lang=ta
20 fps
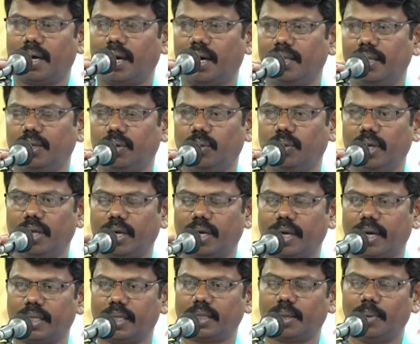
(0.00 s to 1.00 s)
கலந்து
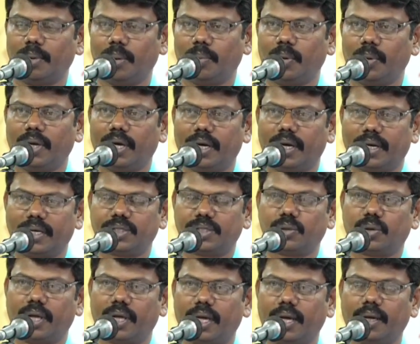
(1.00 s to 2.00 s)
கொண்டிருக்கிற தமிழ் புலிகள்
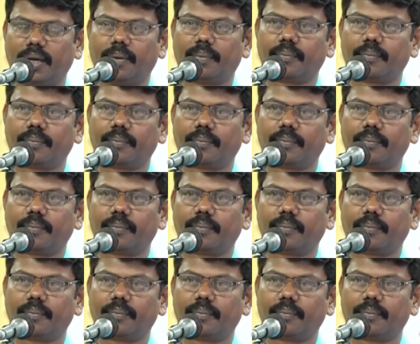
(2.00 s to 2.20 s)
கட்சியினுடைய